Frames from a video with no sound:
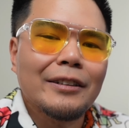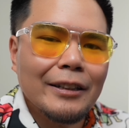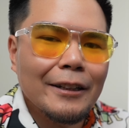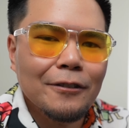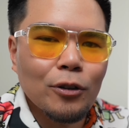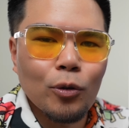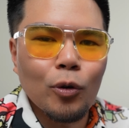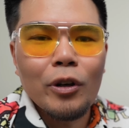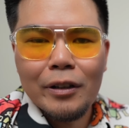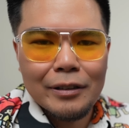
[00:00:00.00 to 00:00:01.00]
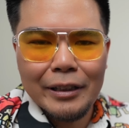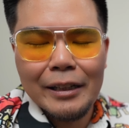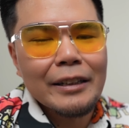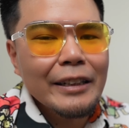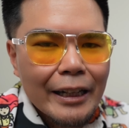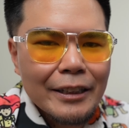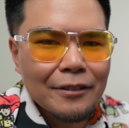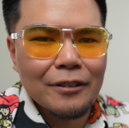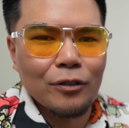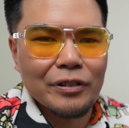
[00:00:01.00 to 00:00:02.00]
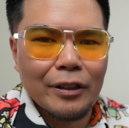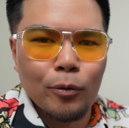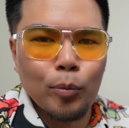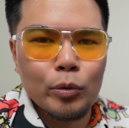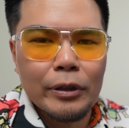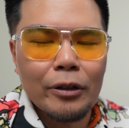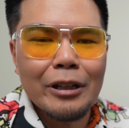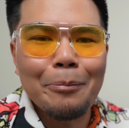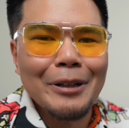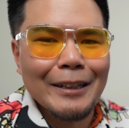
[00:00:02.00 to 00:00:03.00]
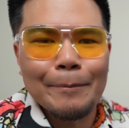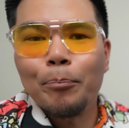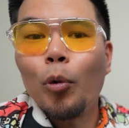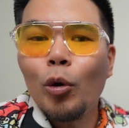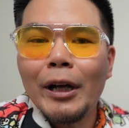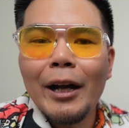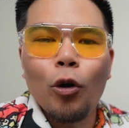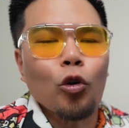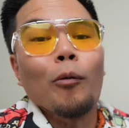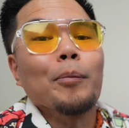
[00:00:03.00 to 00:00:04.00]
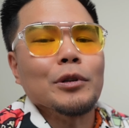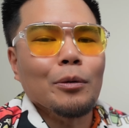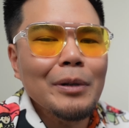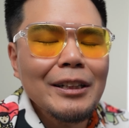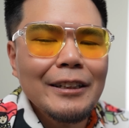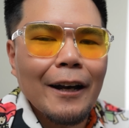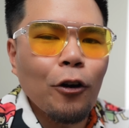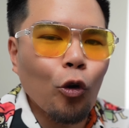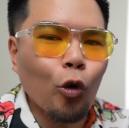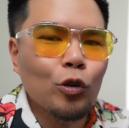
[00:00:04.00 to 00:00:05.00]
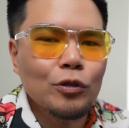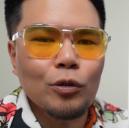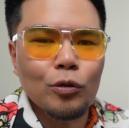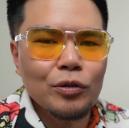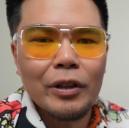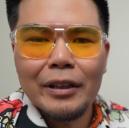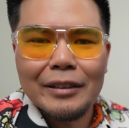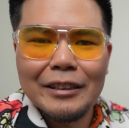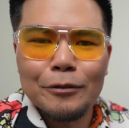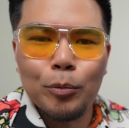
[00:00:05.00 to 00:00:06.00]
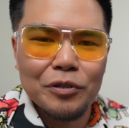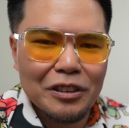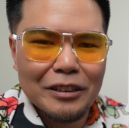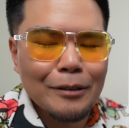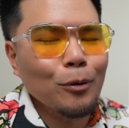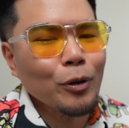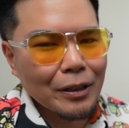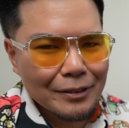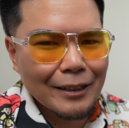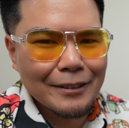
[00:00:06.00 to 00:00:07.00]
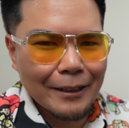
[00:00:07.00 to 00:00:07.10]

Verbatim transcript: dentro del case de nuestra computadora para que ponga o comprometa otros dispositivos que están